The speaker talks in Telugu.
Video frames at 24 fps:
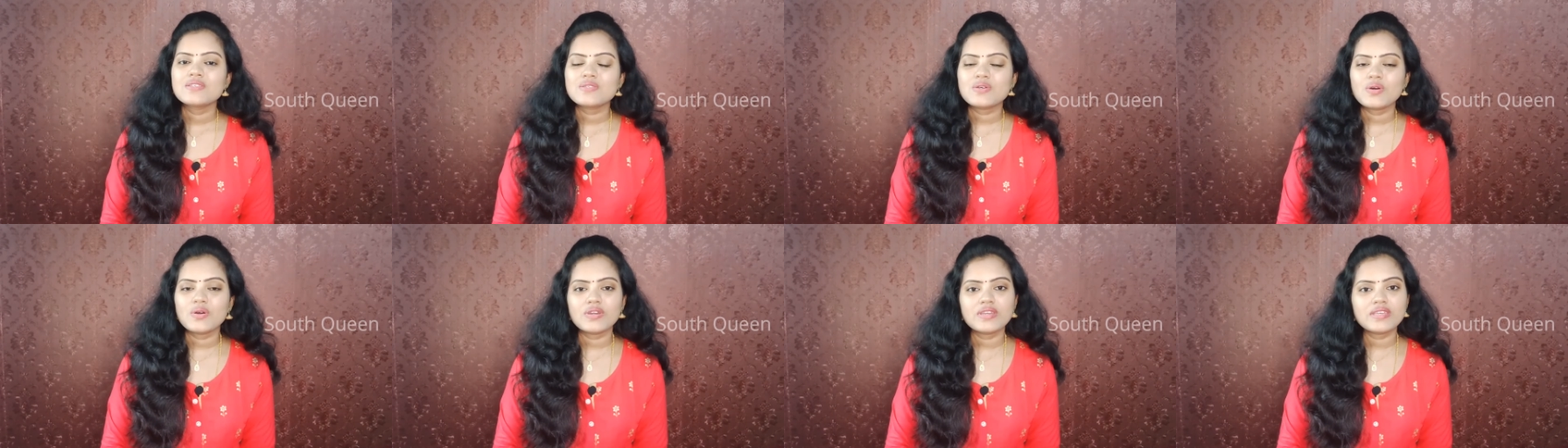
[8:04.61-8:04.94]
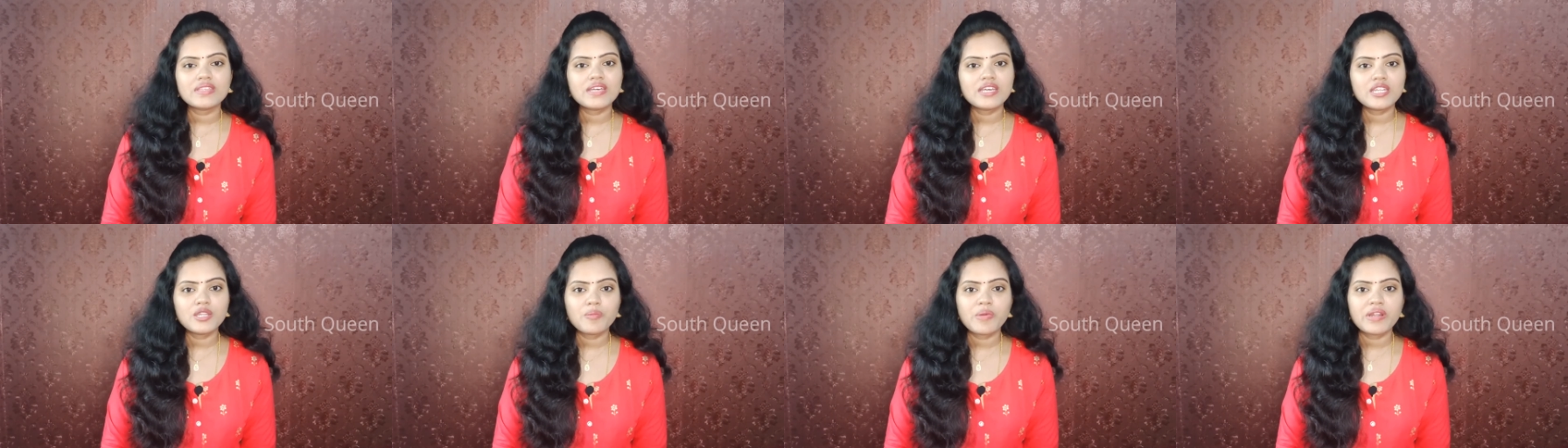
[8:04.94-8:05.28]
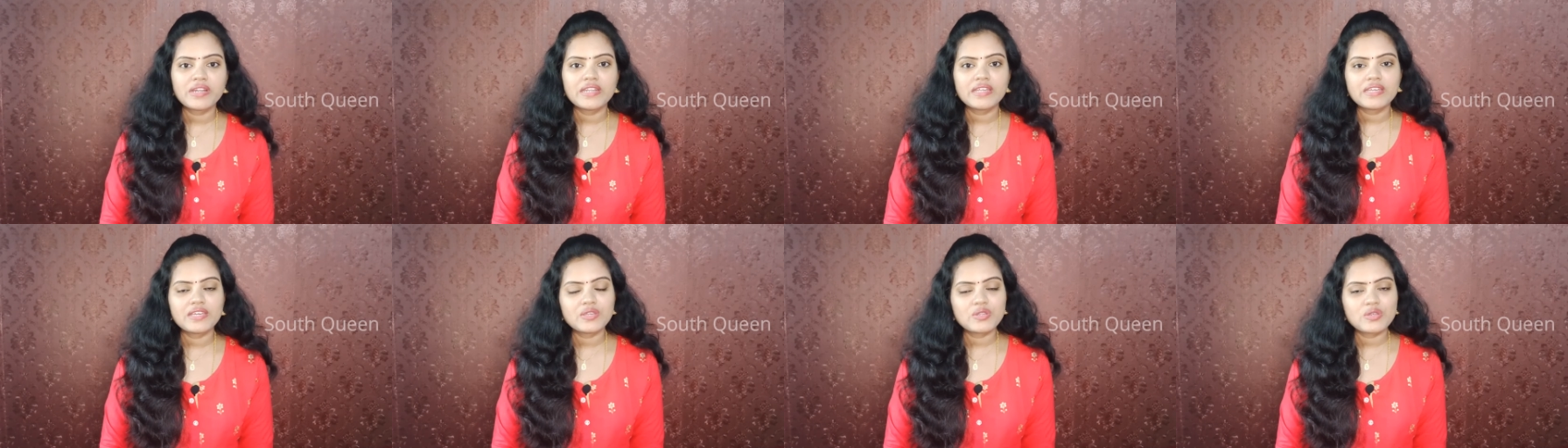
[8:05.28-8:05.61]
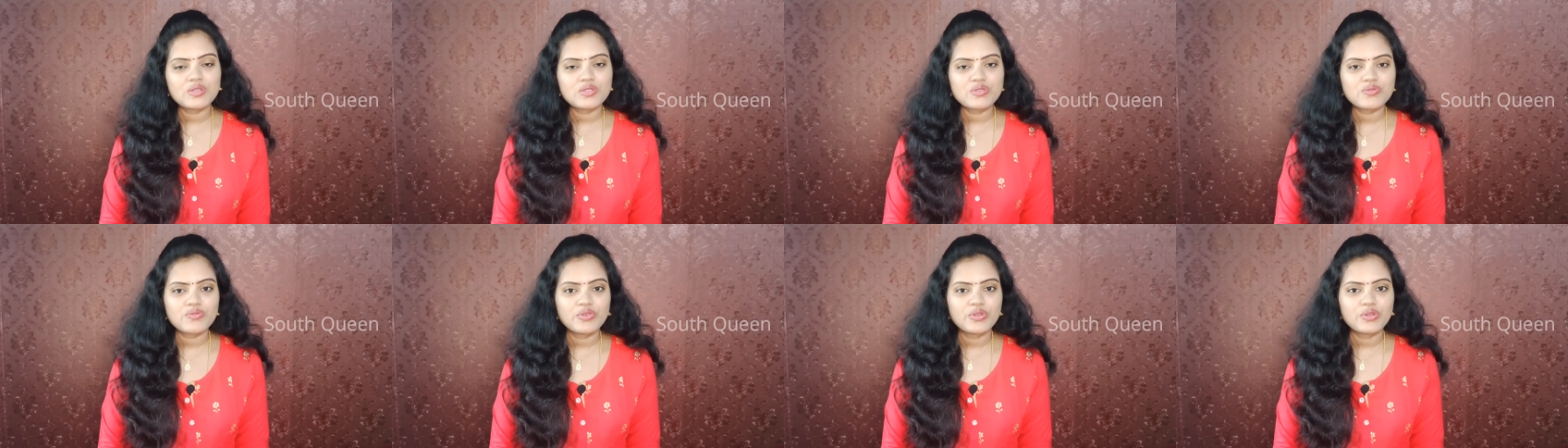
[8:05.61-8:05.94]
సో ఇదన్నమాట
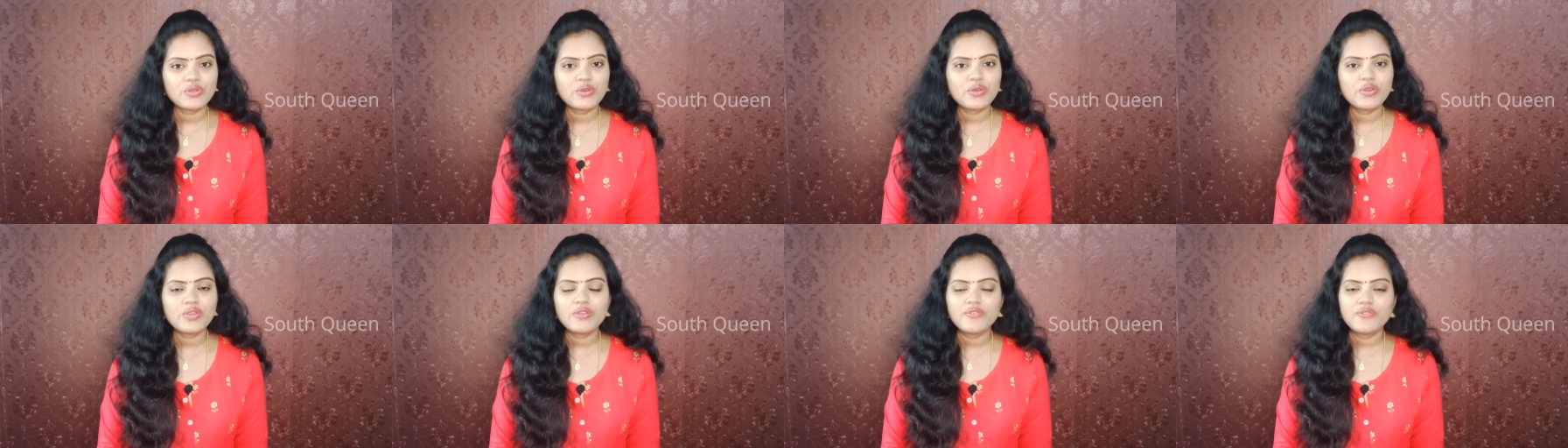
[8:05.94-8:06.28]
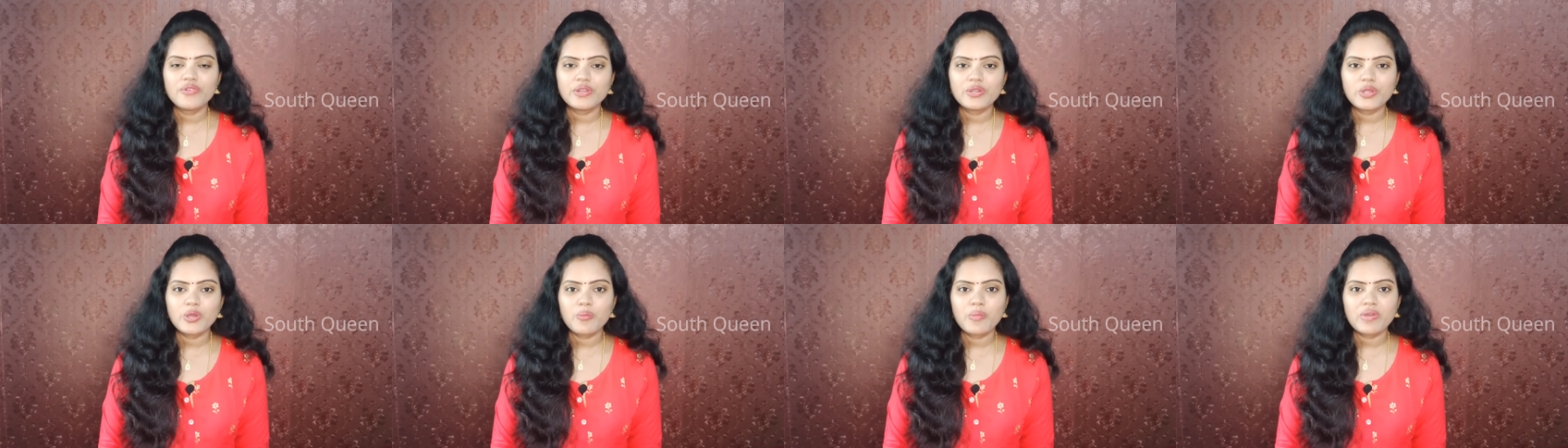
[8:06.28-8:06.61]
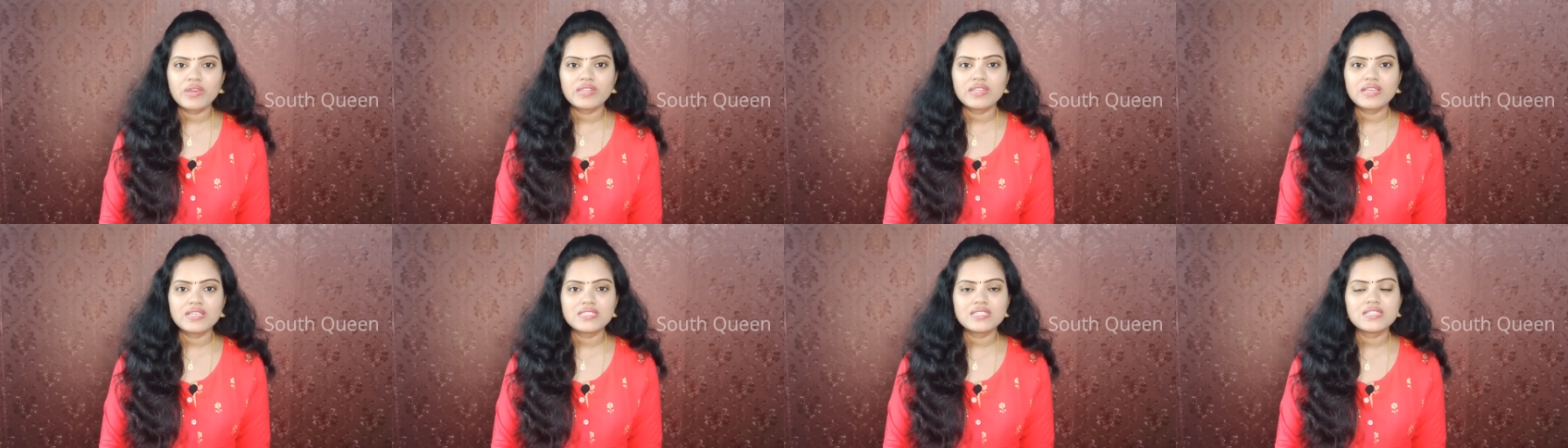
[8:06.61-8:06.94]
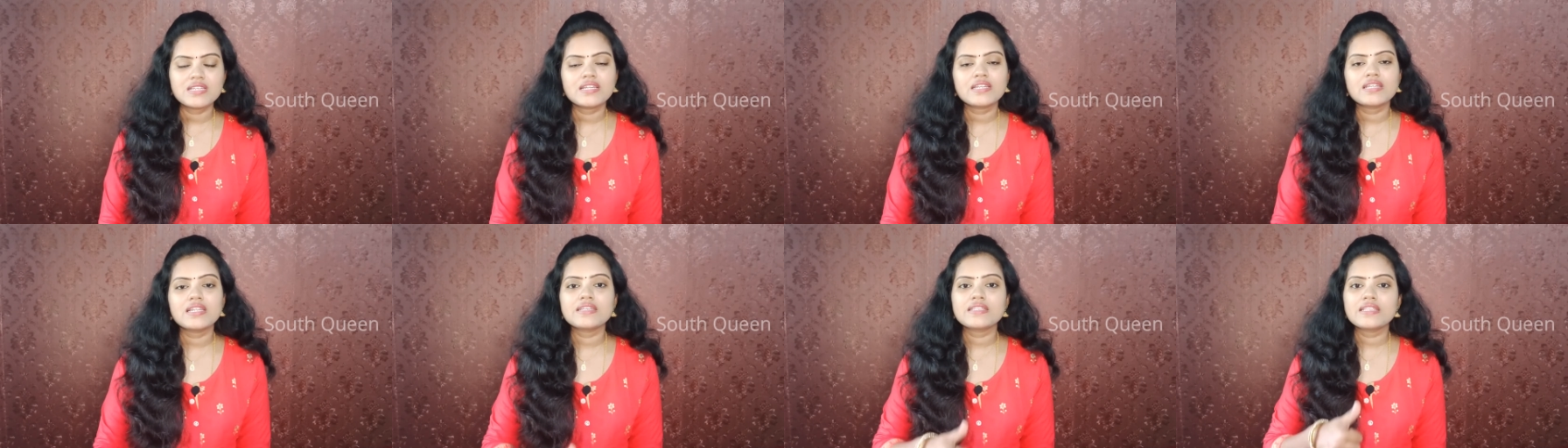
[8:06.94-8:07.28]
ఈరోజు వీడియో ఈ వీడియో మీకు
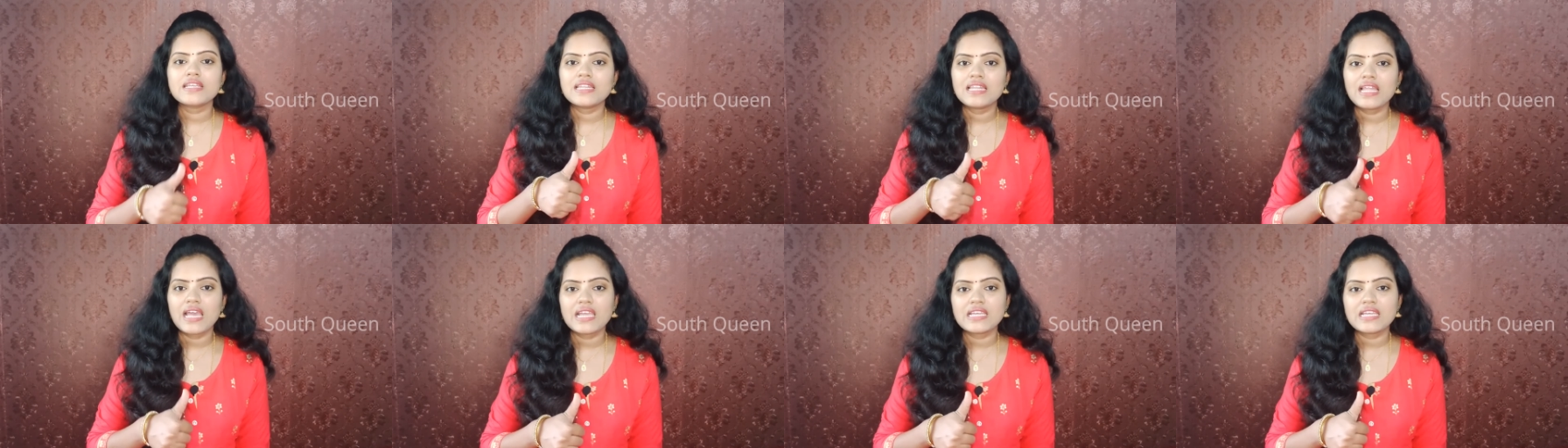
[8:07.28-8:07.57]
నచ్చినట్లయితే